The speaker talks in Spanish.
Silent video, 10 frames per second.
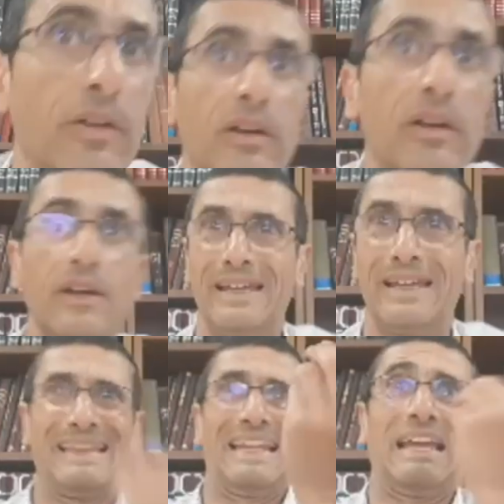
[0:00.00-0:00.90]
¿Qué
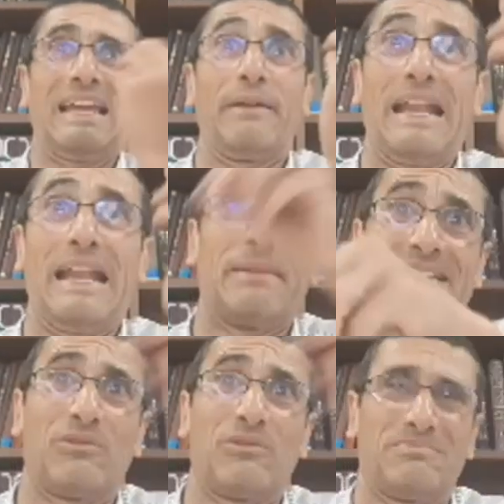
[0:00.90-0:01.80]
tiene que ver
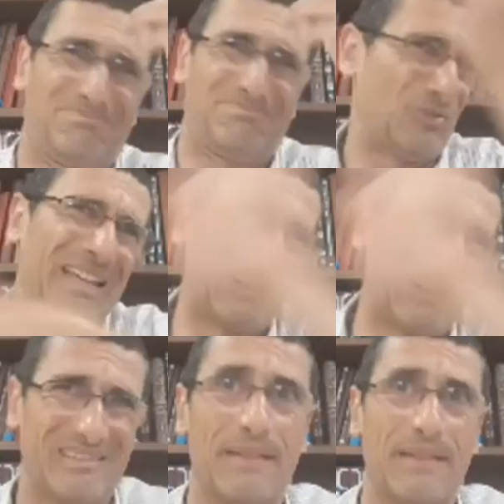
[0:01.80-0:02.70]
amasar cualquier cosa?
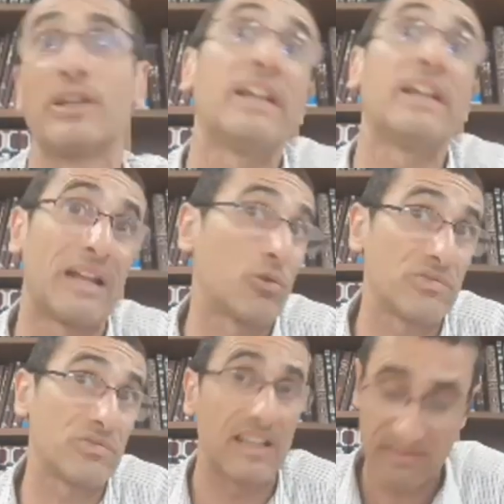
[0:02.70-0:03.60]
Pero era una excusa.
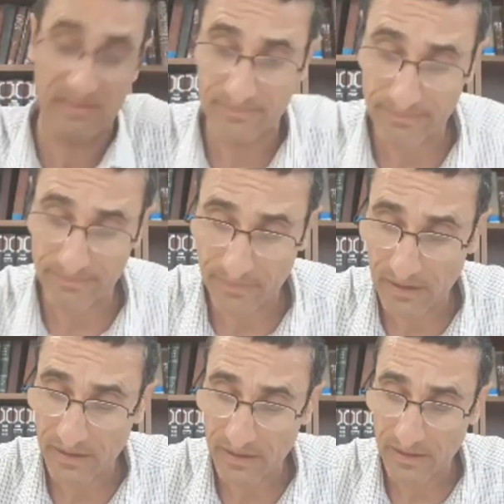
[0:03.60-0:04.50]

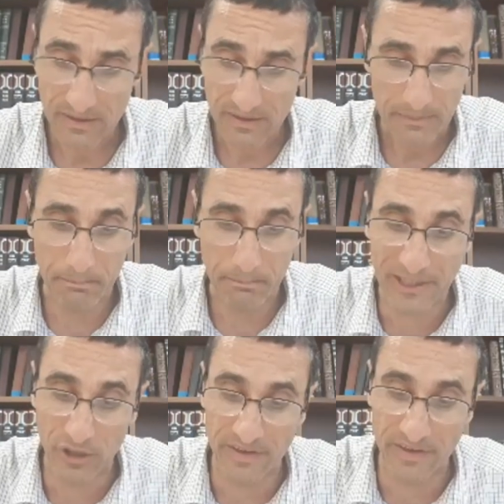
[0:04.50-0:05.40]
Varios
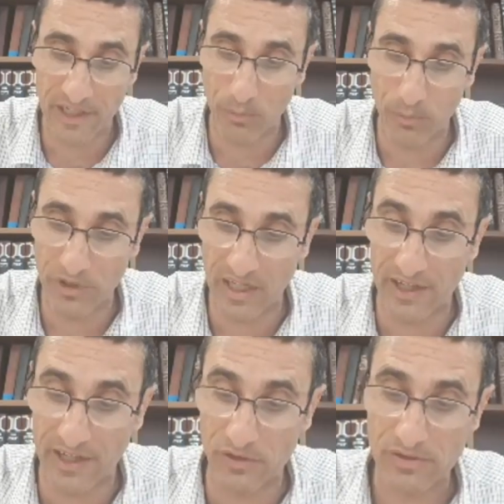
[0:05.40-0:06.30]
líderes
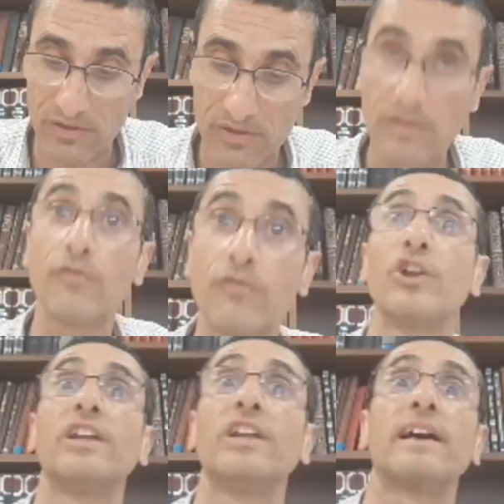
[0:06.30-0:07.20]
comunitarios fueron
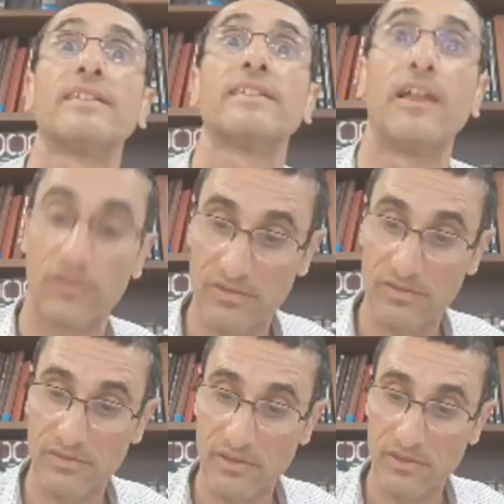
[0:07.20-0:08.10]
encarcelados,
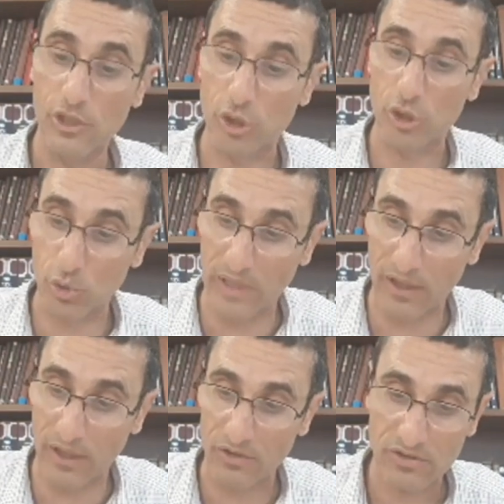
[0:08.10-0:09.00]
torturados,
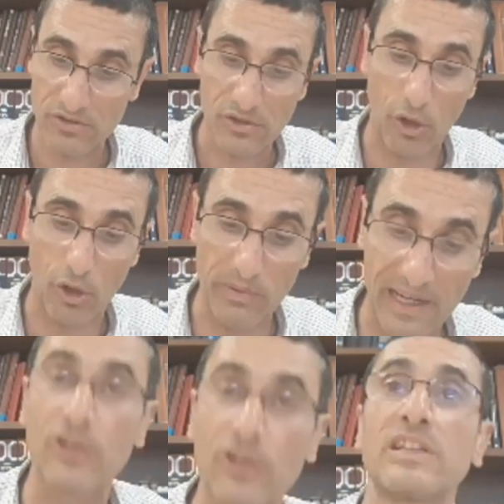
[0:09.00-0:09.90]

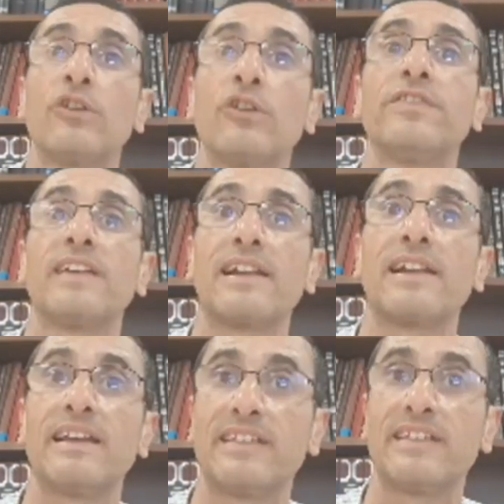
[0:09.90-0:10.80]
obligados a confesar
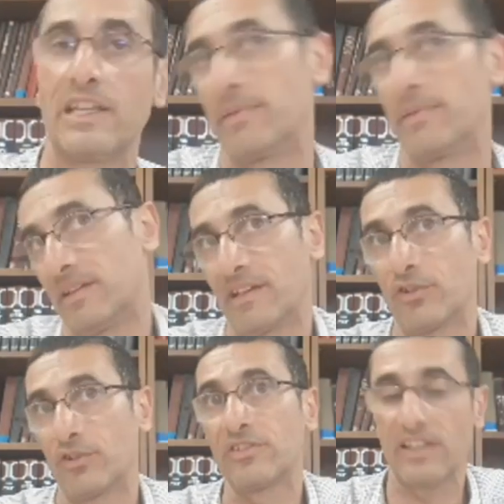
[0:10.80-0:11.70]
ese crimen, que no
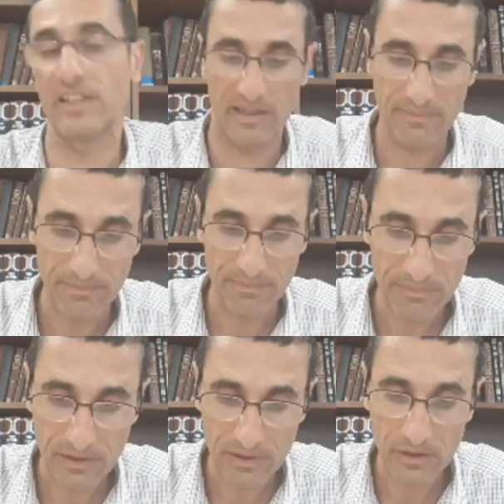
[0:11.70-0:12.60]
existía.
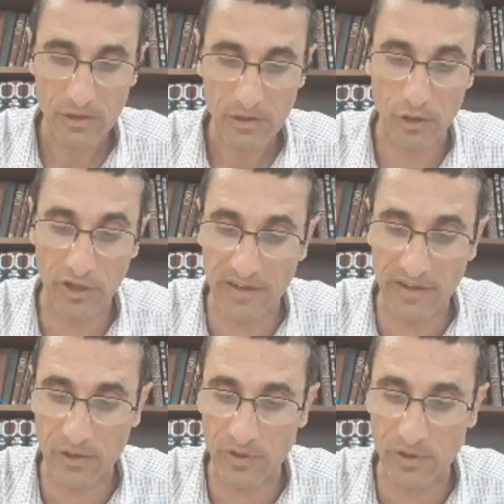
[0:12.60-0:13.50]
Los líderes
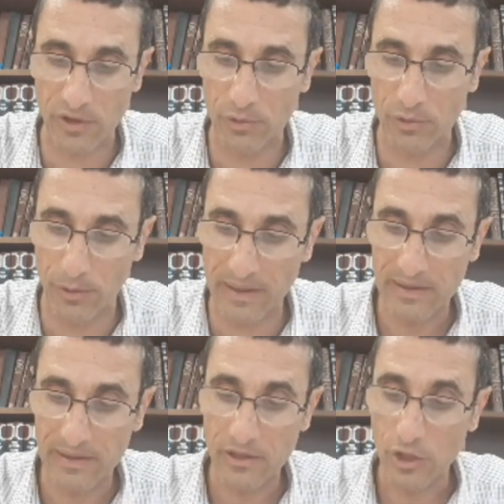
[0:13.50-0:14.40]
judíos de Europa,
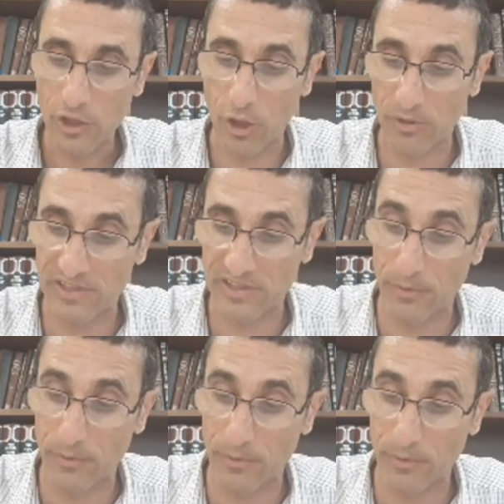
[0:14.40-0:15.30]
como Sir Moisés